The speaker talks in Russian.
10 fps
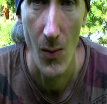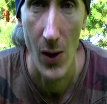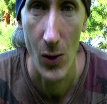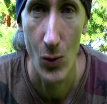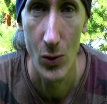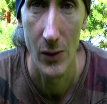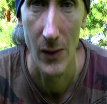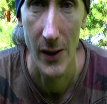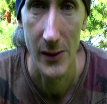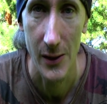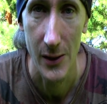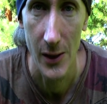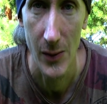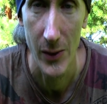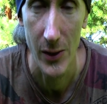Барго Дева
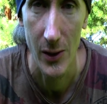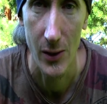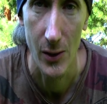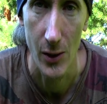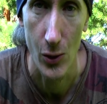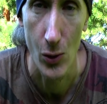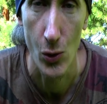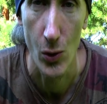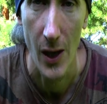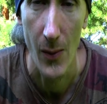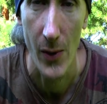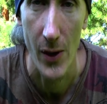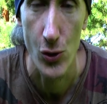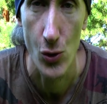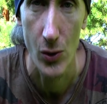Сетхимахи, Тхио Йона
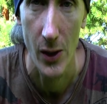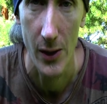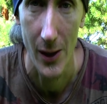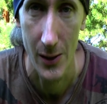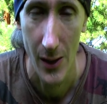Прачодаят.